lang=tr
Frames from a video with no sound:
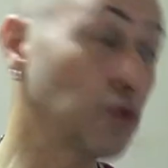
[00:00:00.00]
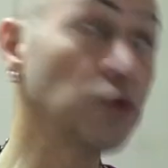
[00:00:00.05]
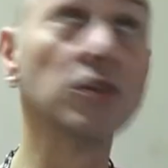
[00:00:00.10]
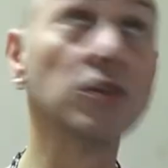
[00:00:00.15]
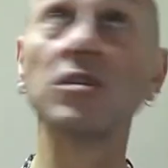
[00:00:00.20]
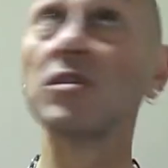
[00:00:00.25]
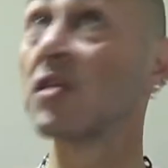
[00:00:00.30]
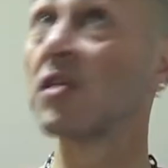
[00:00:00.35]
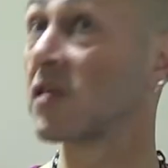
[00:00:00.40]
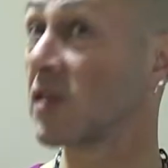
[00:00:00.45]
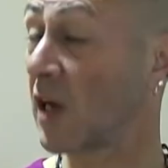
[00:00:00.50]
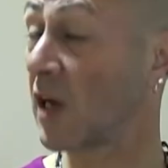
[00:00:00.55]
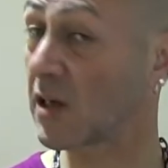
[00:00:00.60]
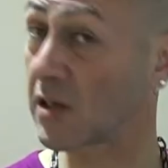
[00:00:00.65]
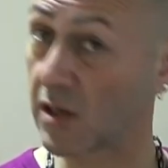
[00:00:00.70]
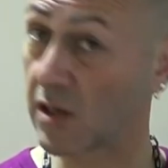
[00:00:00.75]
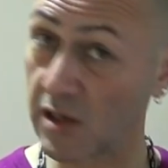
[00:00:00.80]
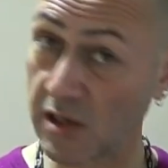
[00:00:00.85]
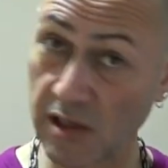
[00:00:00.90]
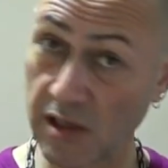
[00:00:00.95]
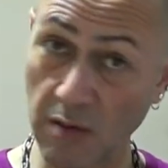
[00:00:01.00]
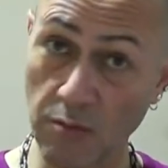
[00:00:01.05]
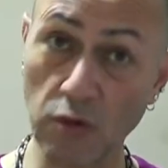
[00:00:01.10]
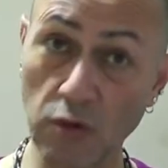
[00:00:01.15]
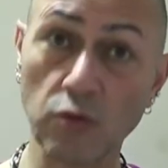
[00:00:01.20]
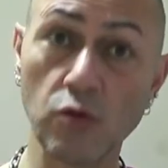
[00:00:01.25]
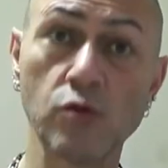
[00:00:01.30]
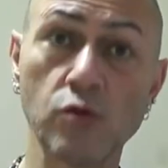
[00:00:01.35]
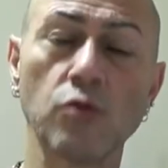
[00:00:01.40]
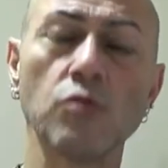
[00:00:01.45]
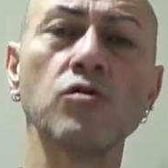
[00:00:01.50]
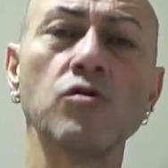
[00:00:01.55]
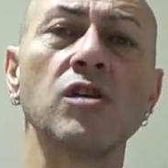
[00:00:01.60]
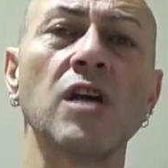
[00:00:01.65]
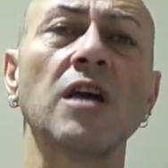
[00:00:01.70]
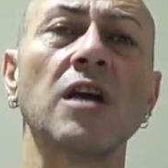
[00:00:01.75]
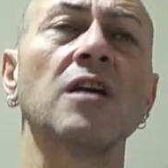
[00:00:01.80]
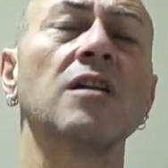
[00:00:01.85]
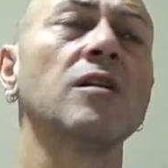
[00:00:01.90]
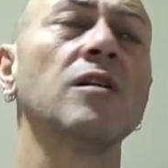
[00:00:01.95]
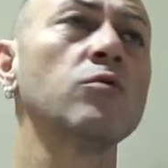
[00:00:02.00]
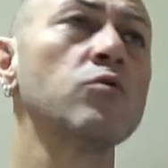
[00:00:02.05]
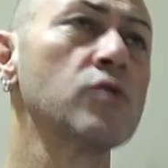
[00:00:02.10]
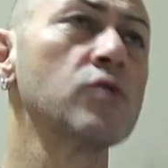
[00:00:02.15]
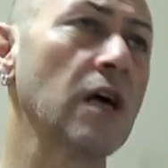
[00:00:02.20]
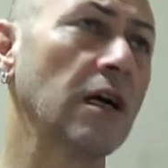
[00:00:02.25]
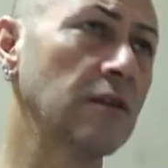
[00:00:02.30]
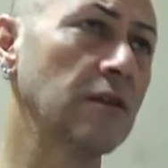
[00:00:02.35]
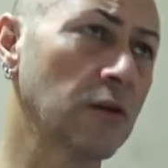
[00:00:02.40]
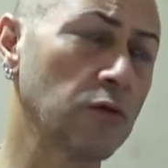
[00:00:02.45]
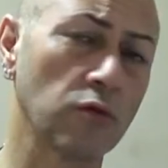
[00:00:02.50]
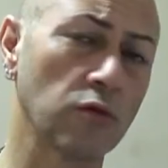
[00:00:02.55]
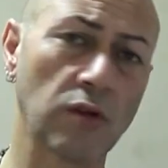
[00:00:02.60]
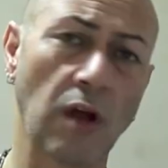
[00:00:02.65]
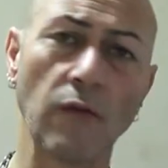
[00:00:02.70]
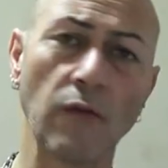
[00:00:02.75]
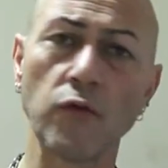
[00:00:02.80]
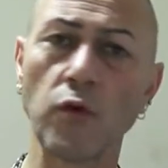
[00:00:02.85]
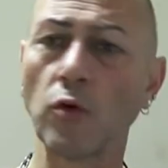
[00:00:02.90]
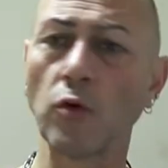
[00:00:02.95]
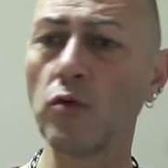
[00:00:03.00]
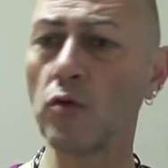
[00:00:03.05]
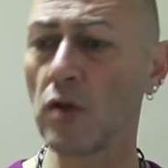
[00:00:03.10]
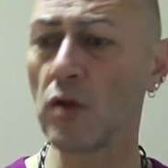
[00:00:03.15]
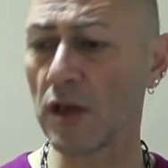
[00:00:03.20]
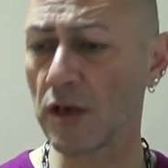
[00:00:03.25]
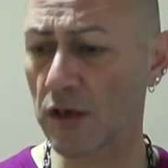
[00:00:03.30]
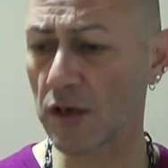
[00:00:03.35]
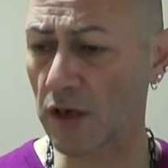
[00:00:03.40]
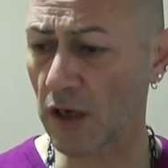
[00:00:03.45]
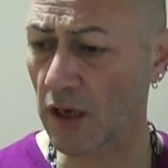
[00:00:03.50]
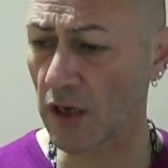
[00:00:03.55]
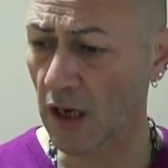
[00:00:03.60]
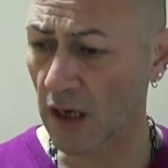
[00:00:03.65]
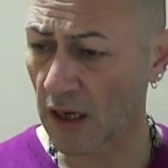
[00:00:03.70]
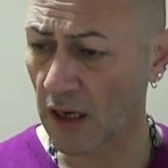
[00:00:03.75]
bu yıldızlar sistemini düzgün şekilde uzayda tutan döngülerini